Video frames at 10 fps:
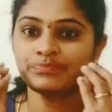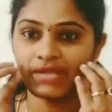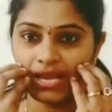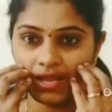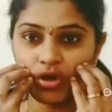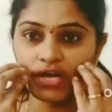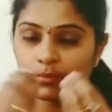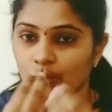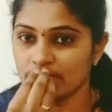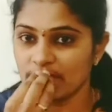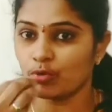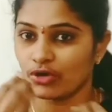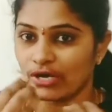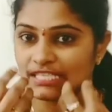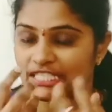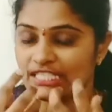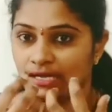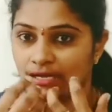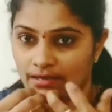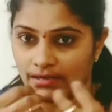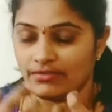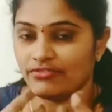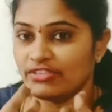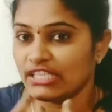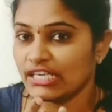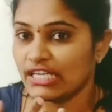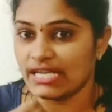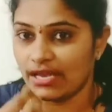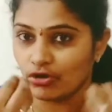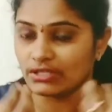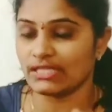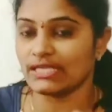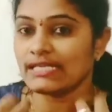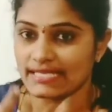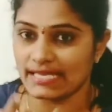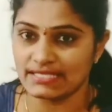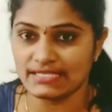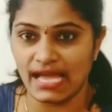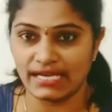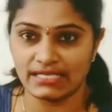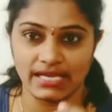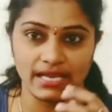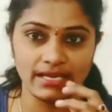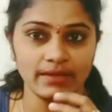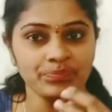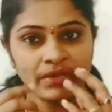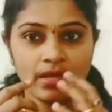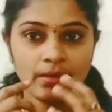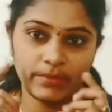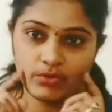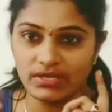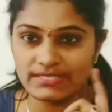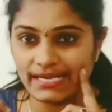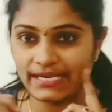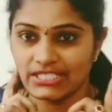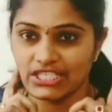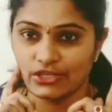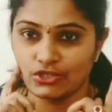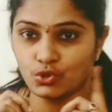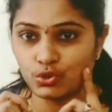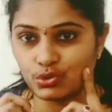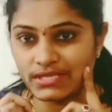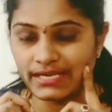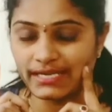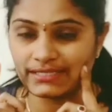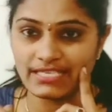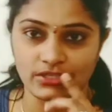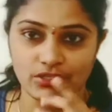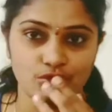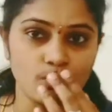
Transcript: అలా వాటర్ పోసి పుక్కిలిచ్చిన విధంగా చేయాలి ఒక థర్టీ సెకండ్స్ దాన్ని చేయాలి మీరు వన్ సైడ్ యాడ్ చేయొచ్చు టూ సైడ్ యాడ్ చేయొచ్చు